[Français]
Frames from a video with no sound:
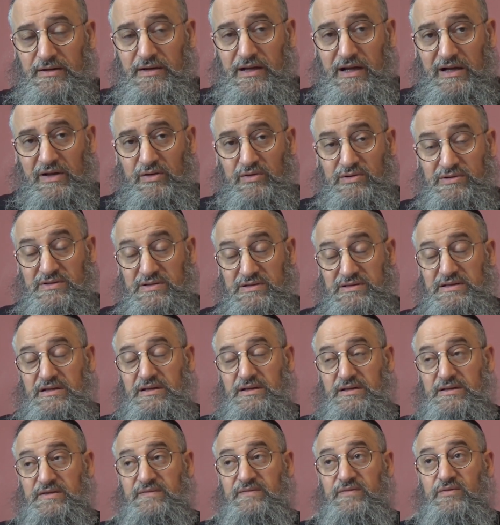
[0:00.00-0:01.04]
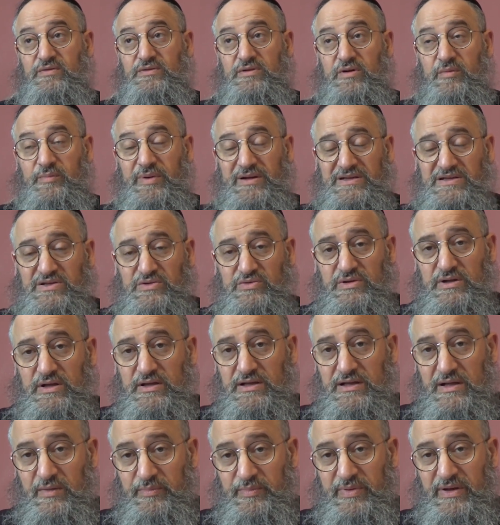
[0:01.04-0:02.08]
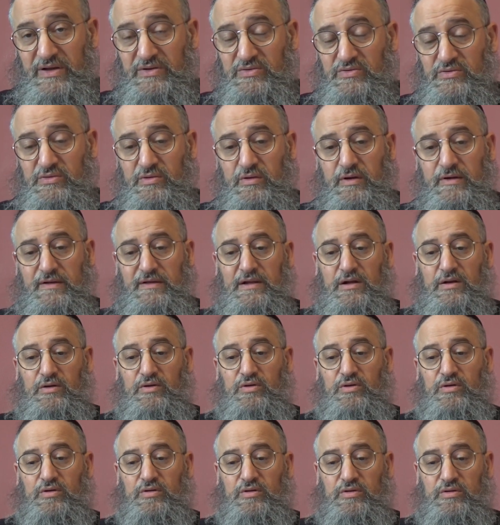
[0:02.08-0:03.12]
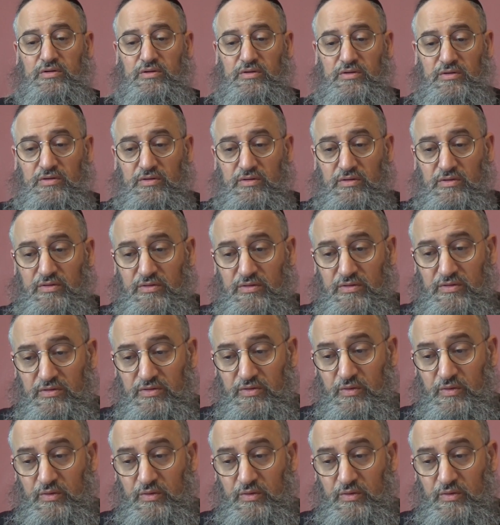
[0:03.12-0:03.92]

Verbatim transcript: à cause de cette faute en particulier, il a perdu le,